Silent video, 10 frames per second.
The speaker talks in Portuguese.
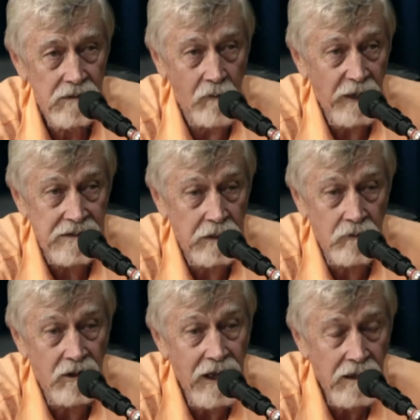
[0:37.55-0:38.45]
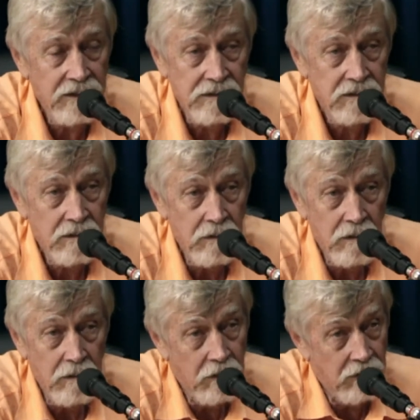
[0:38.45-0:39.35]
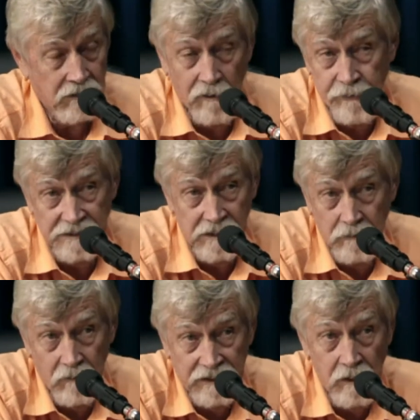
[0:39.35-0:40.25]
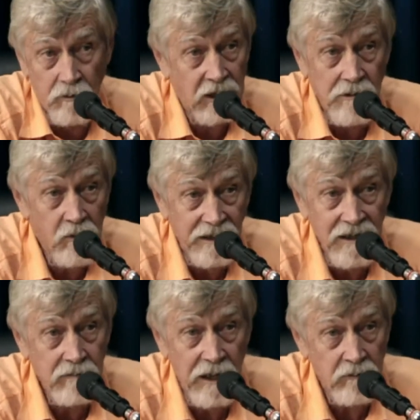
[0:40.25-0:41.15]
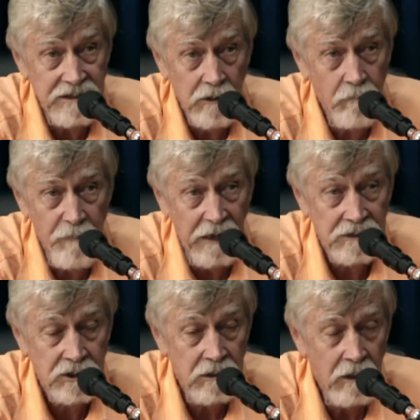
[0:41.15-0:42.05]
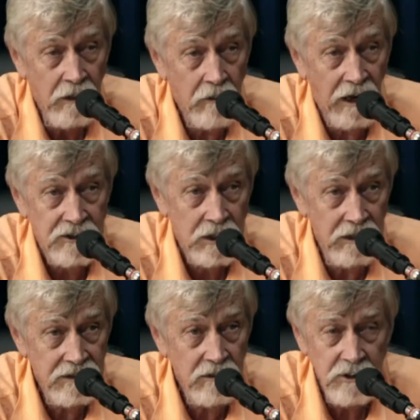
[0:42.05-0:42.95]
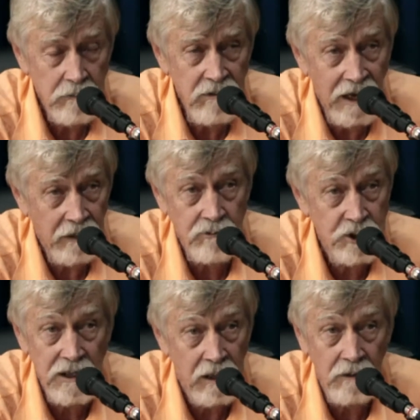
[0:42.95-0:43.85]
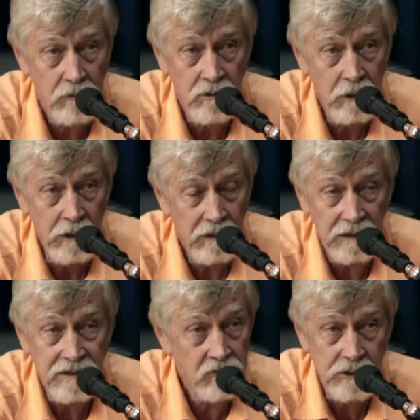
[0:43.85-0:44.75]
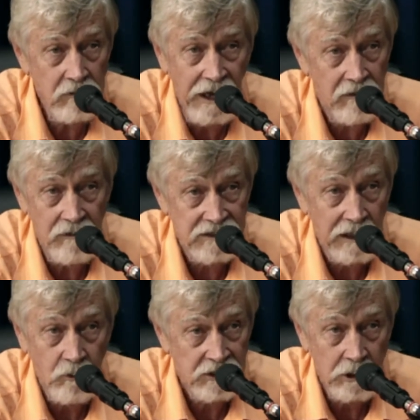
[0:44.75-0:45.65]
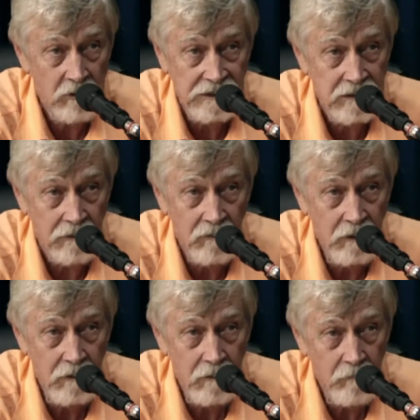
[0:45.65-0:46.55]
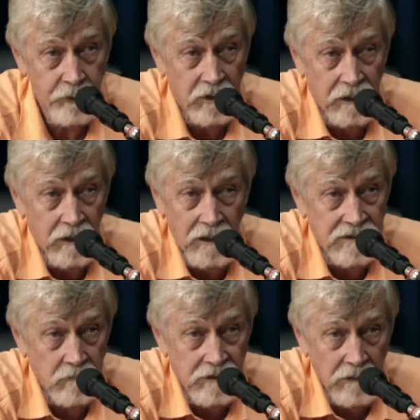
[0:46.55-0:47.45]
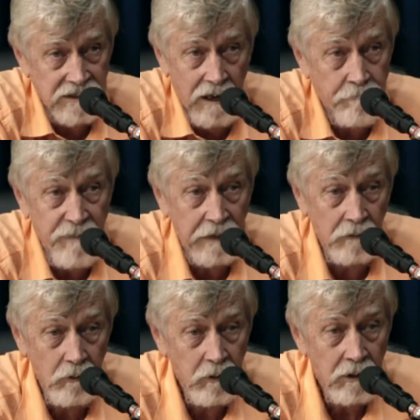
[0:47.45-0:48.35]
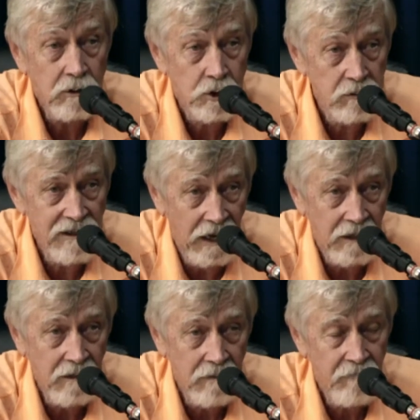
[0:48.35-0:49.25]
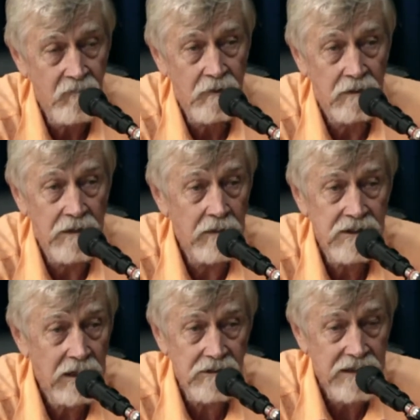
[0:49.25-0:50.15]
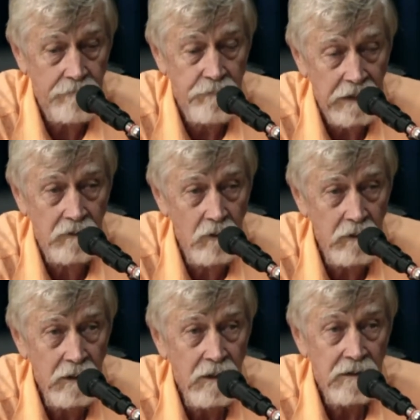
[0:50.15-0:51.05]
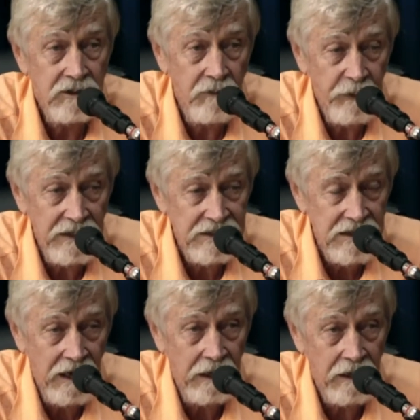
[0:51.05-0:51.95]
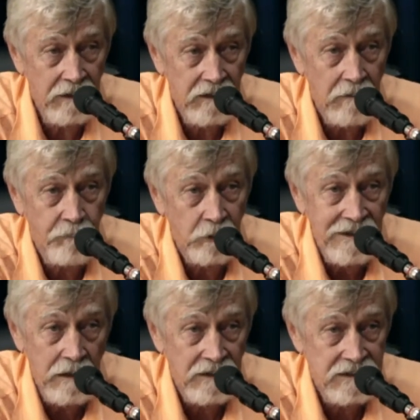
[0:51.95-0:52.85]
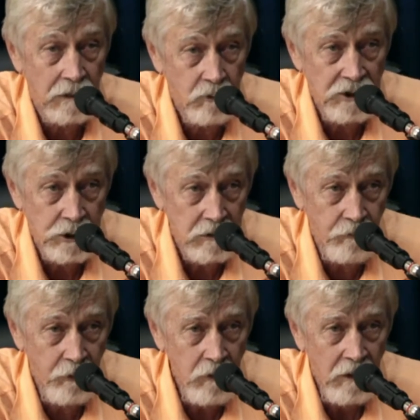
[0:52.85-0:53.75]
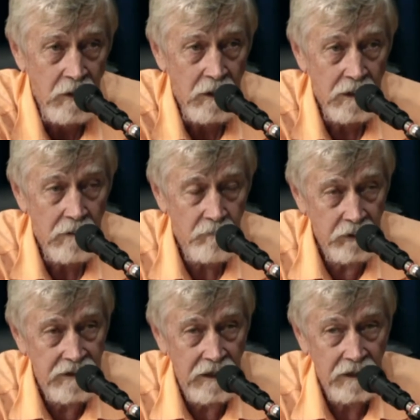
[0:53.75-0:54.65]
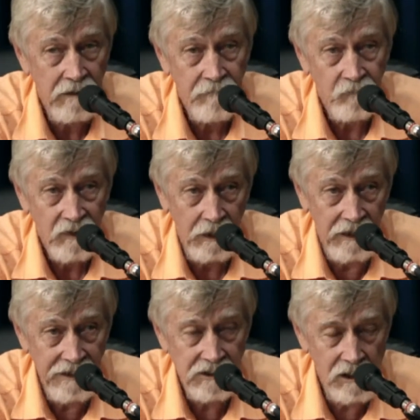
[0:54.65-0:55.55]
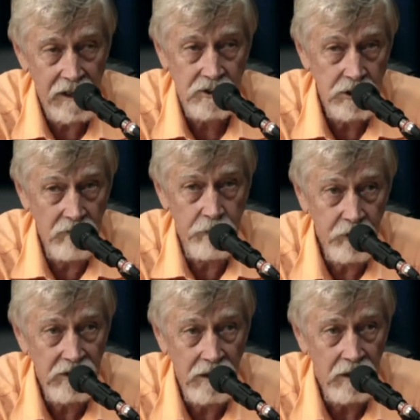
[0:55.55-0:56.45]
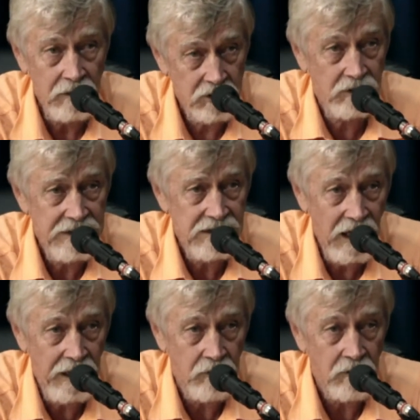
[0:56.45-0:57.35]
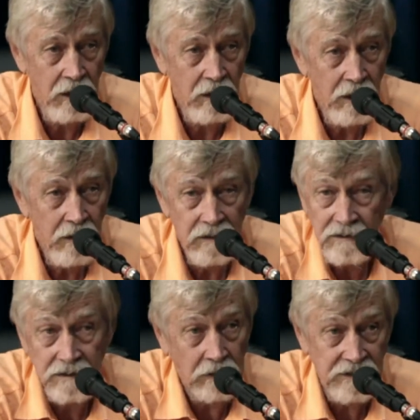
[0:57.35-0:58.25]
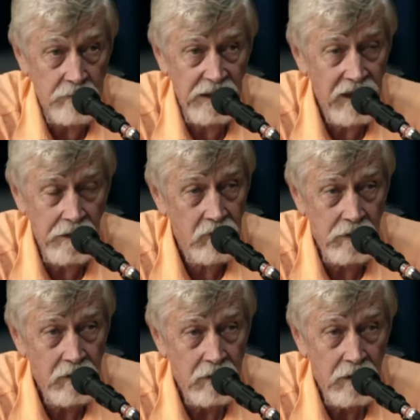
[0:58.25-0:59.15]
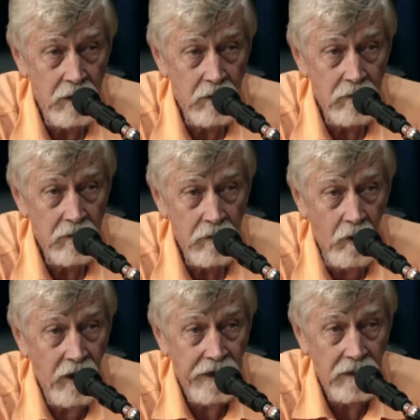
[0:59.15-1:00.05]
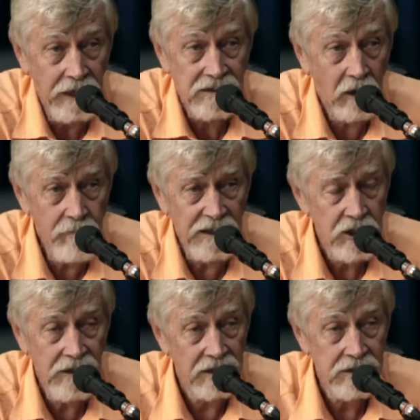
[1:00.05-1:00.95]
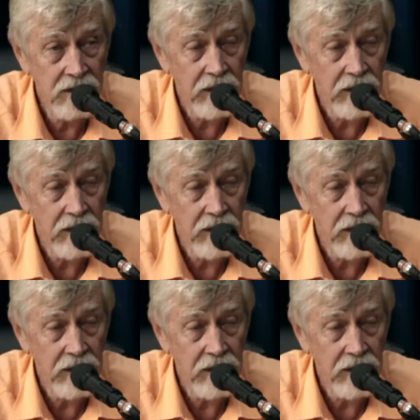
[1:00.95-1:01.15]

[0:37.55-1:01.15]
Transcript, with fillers: Estão fazendo leis, estão fazendo aquilo que não, não lhes compete. Eu acho que eles não estudaram direito, eles não estudaram a nossa Constituição, porque eles não estão sabendo julgar, não estão sabendo diferenciar entre poder executivo, poder legislativo e poder judiciário. Estão se metendo. Ora, Entendi. é só imaginar.